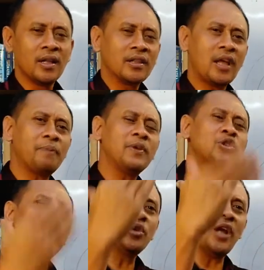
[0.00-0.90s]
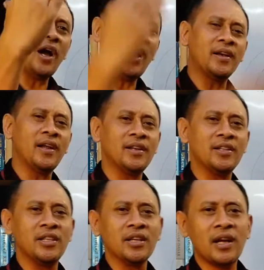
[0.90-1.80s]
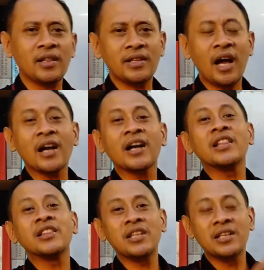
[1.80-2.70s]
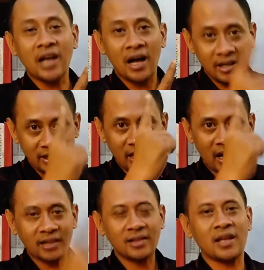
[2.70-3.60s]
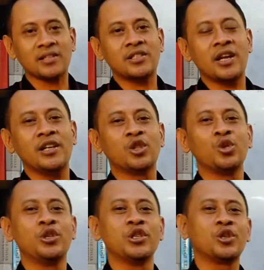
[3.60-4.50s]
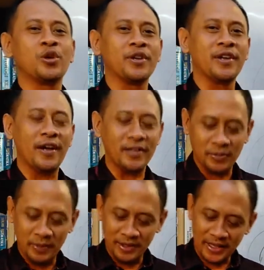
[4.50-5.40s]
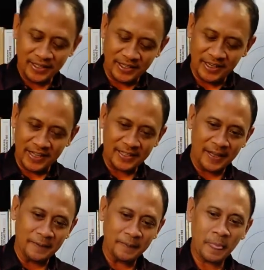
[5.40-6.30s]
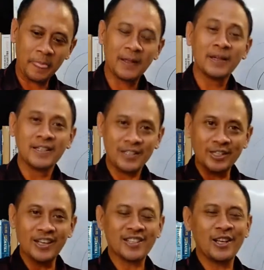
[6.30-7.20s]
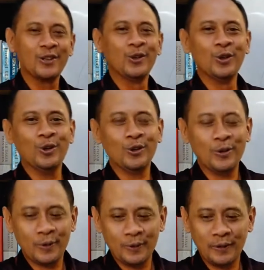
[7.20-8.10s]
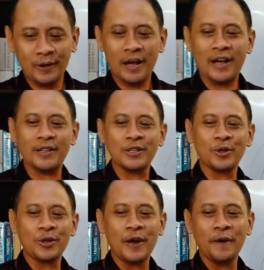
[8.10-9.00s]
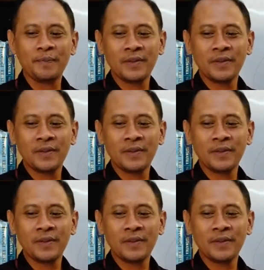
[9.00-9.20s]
tapi sudah ada di tingkat yang ketiga di atas yaitu di sorga. Sebentar saya jelaskan. Saya jelaskan dulu arti sorga.